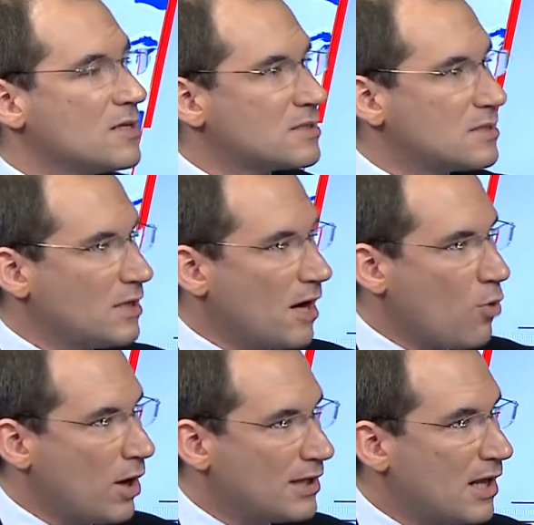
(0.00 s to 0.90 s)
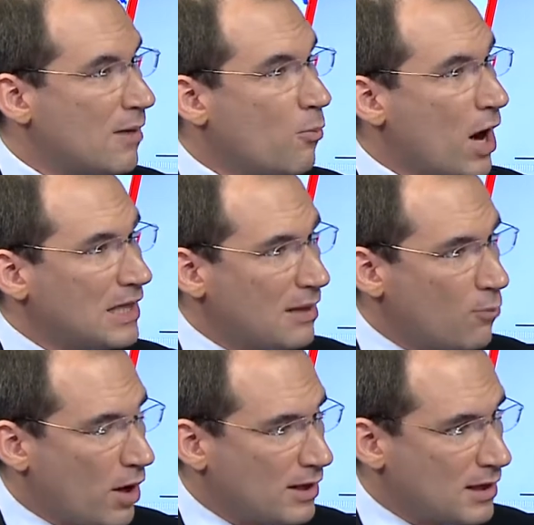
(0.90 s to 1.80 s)
صيغة معينة معادلة
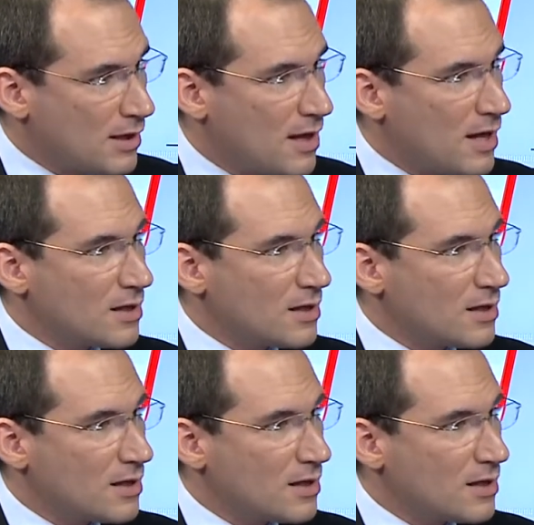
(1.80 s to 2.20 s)
معينة